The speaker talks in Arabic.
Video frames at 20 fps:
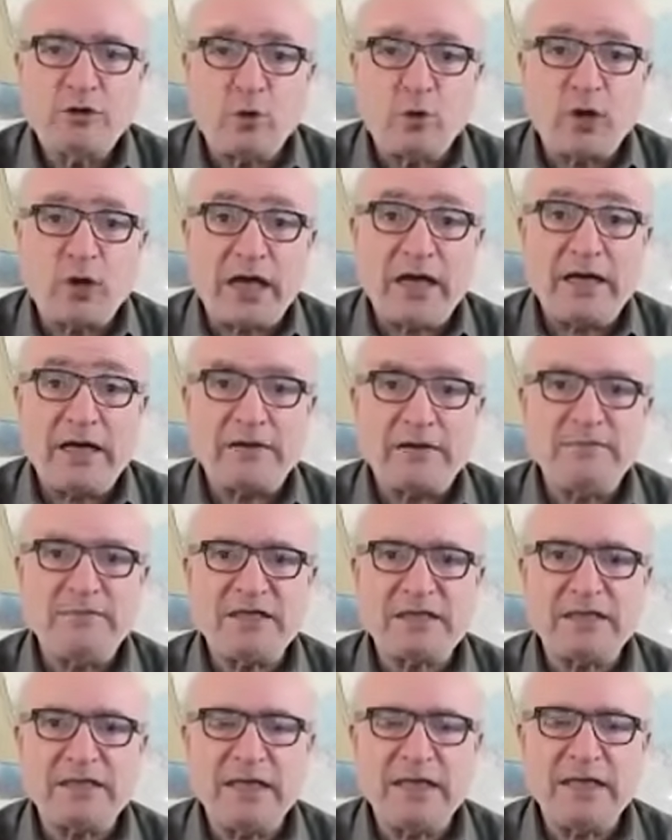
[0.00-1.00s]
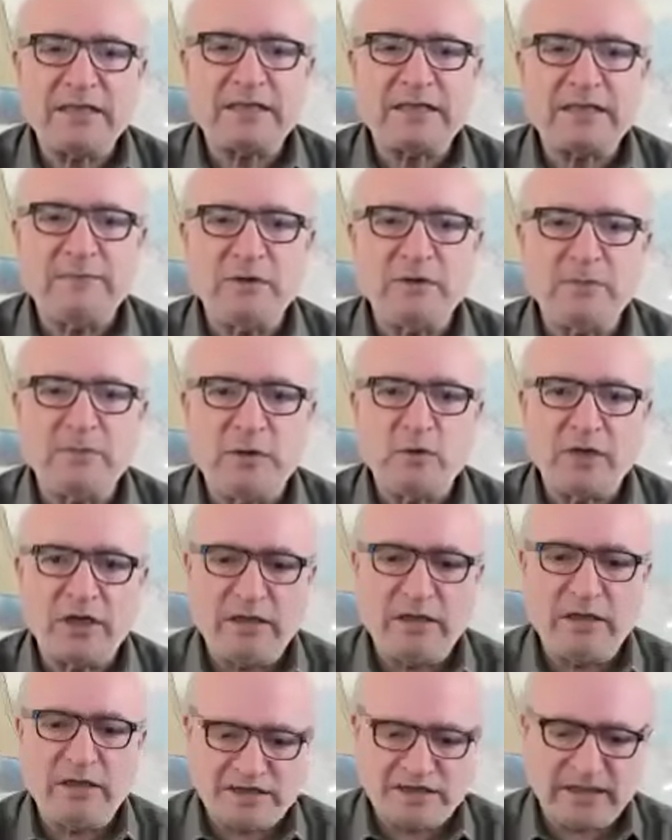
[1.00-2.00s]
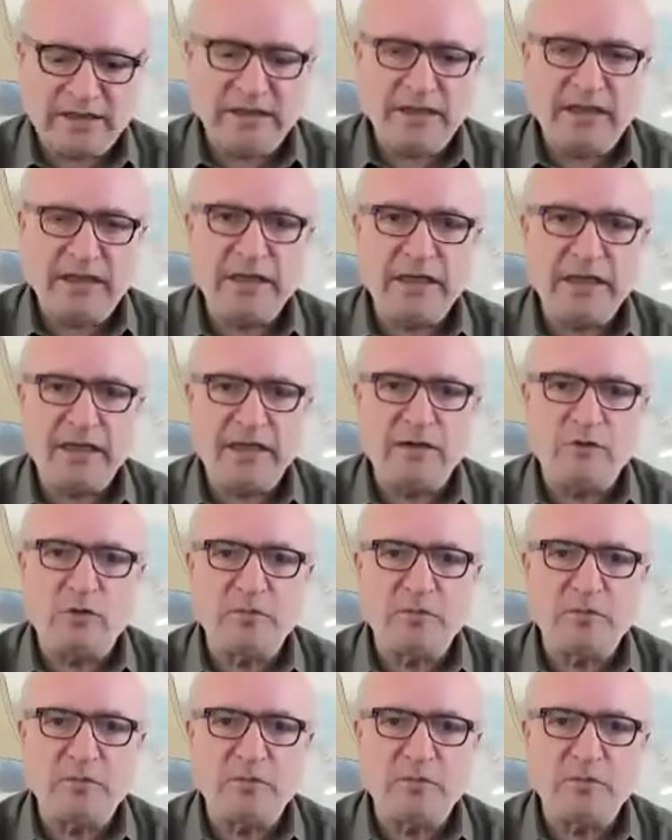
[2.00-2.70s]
تقارب السياسة من موقع مصالحها